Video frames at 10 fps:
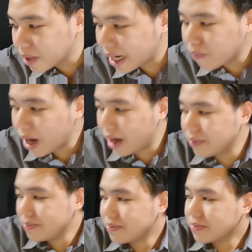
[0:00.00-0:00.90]
นะครับว่า
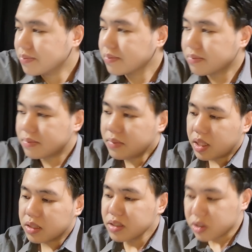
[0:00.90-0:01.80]

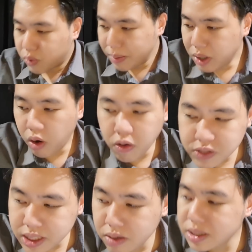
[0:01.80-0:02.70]
วันนี้เป็นของ
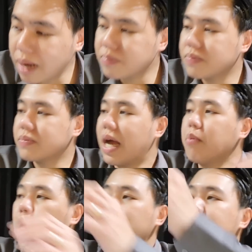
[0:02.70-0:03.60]
Official ครับทั้งหมด